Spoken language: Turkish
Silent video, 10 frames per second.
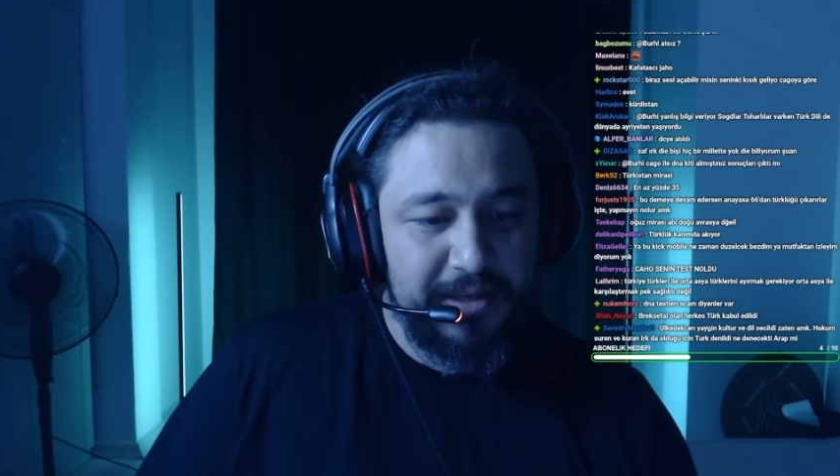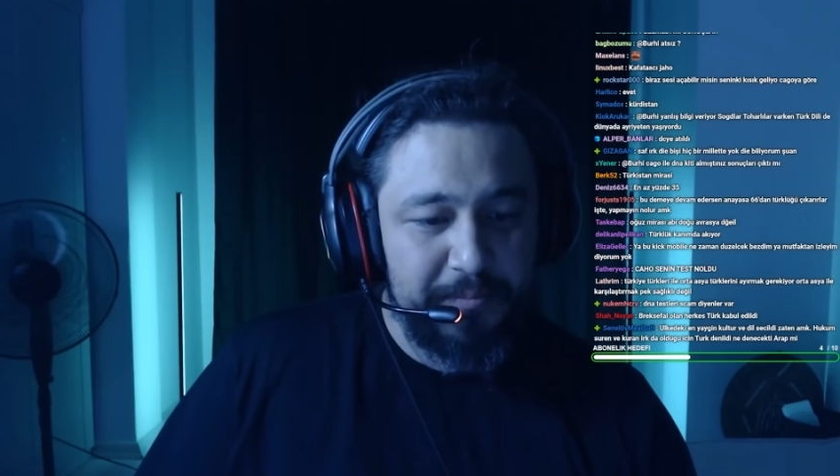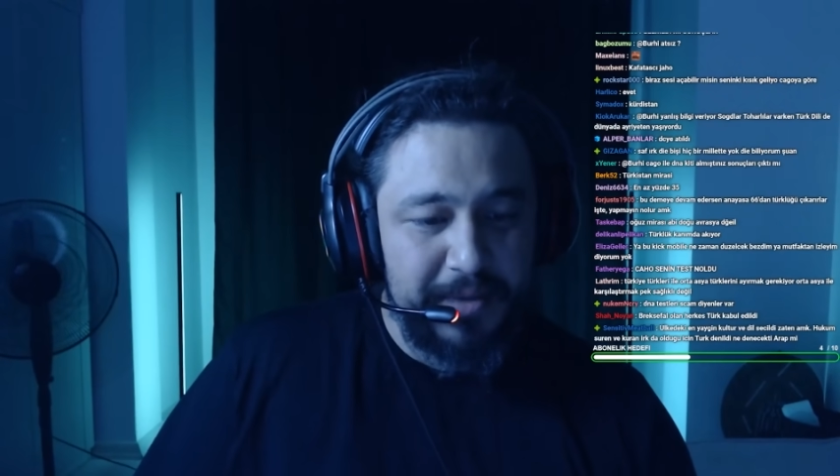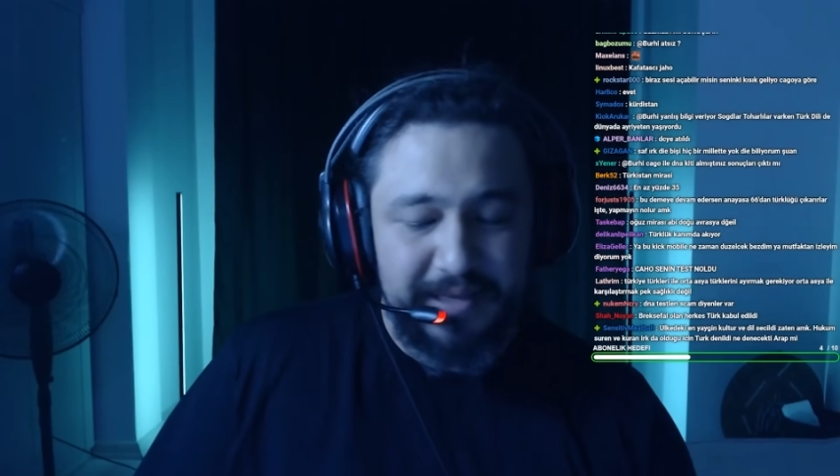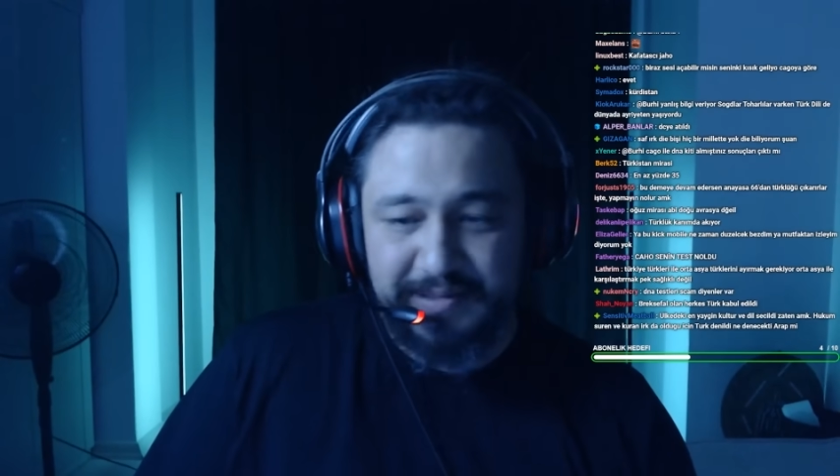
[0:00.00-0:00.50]

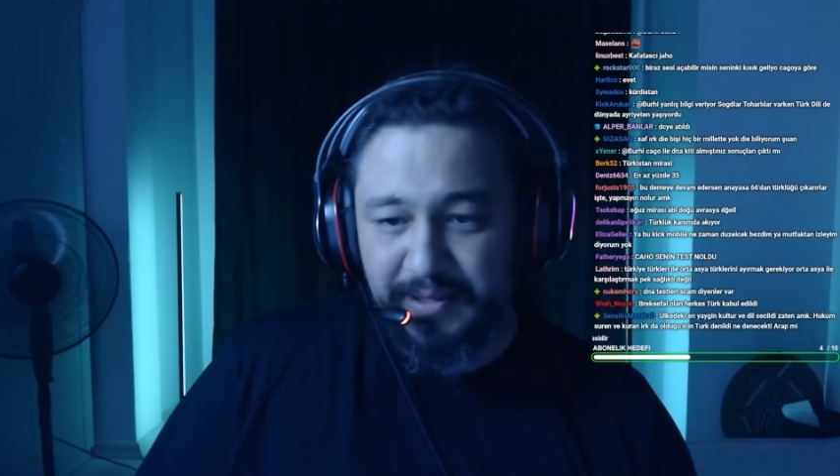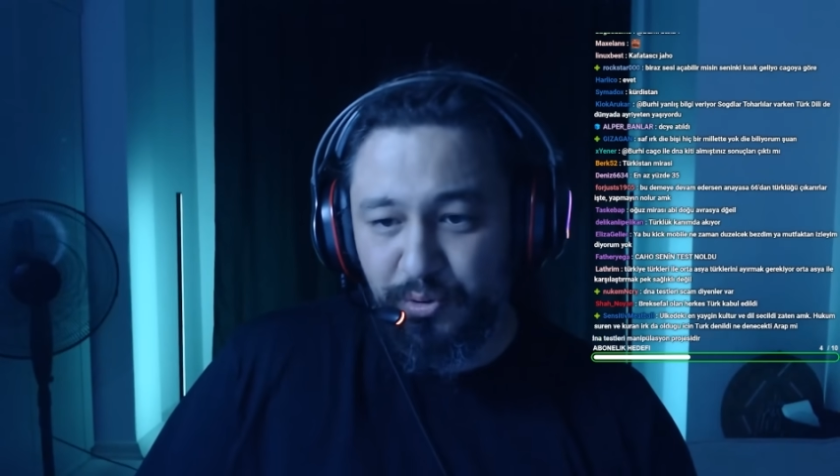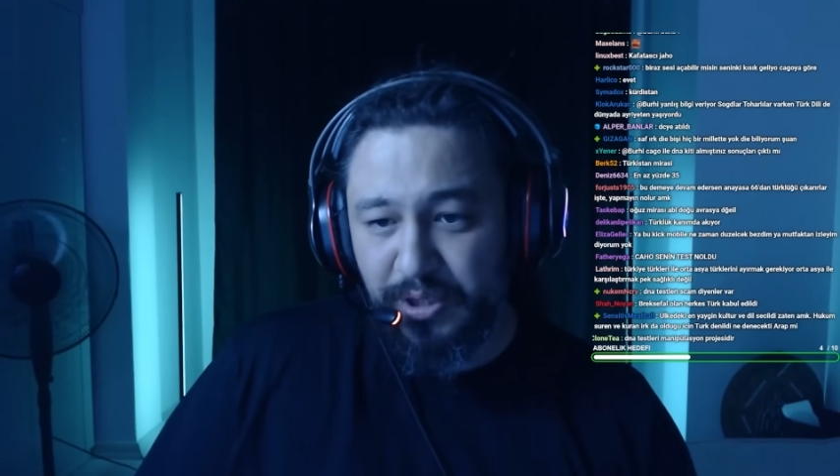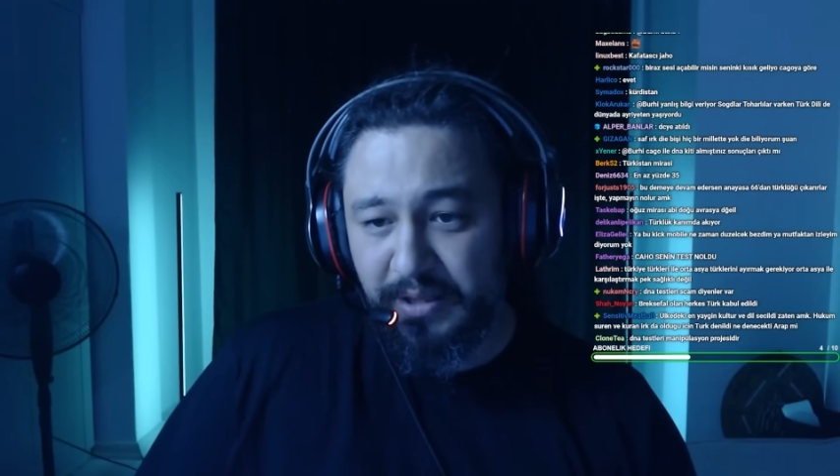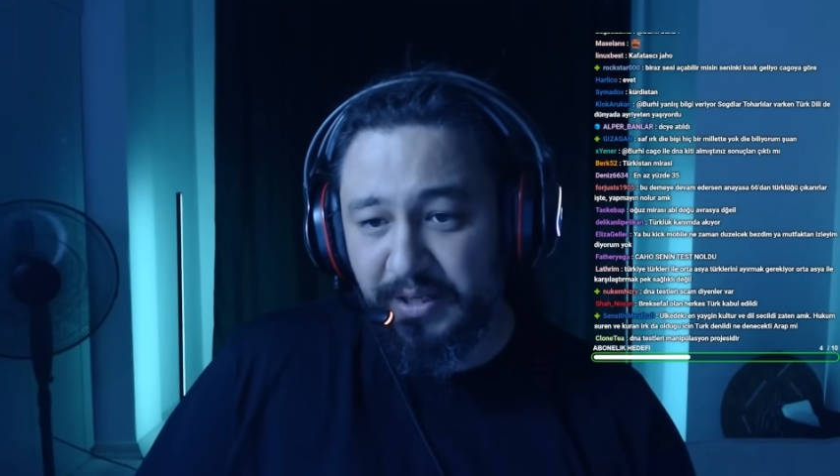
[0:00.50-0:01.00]
benzer
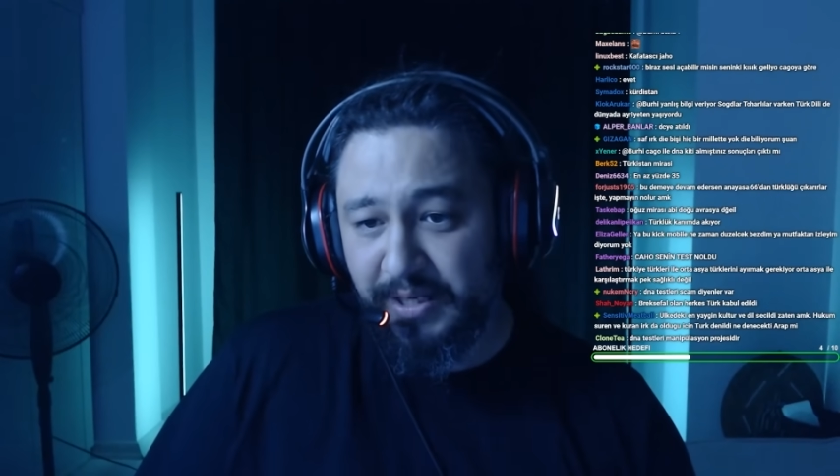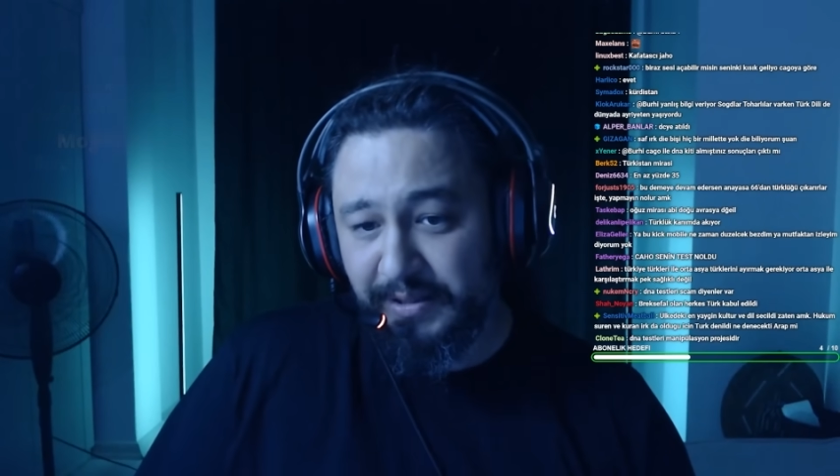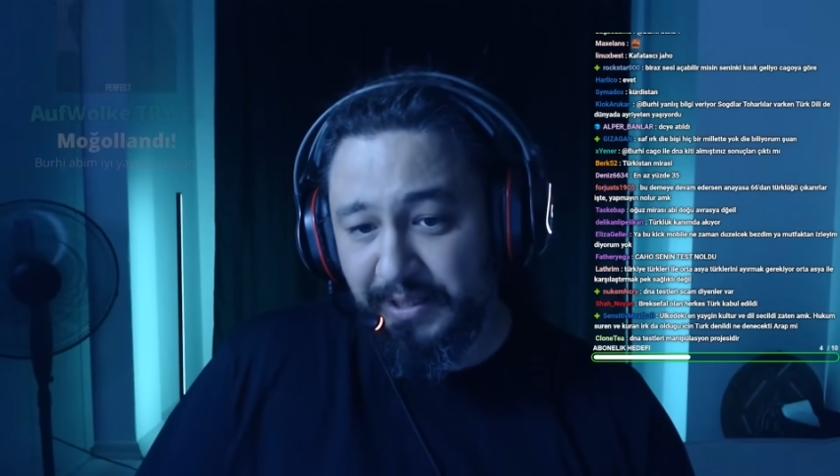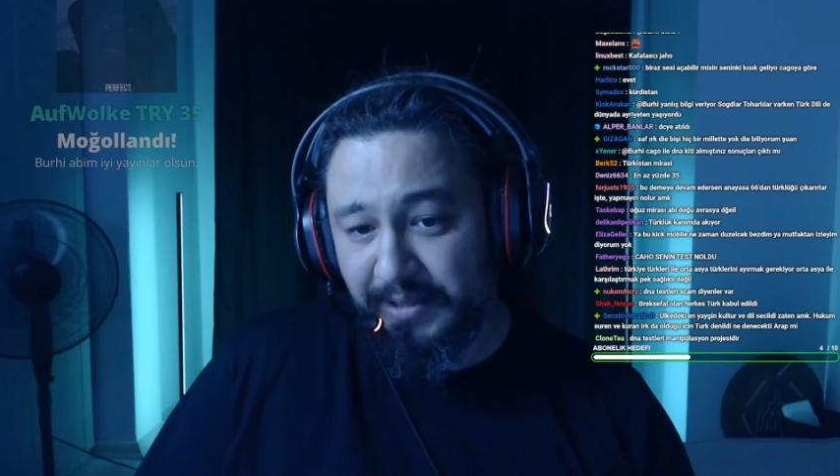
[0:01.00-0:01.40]
oranlar hatta